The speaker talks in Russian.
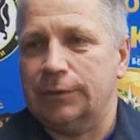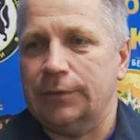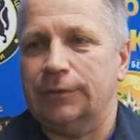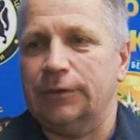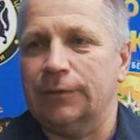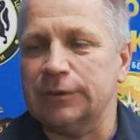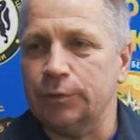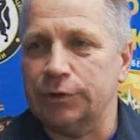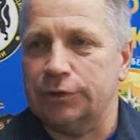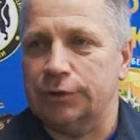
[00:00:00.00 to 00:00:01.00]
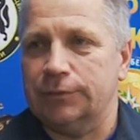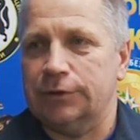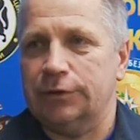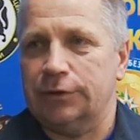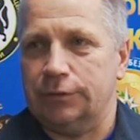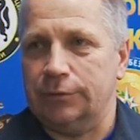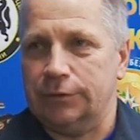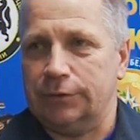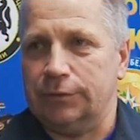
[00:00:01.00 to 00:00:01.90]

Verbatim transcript: этой возможной чрезвычайной ситуации.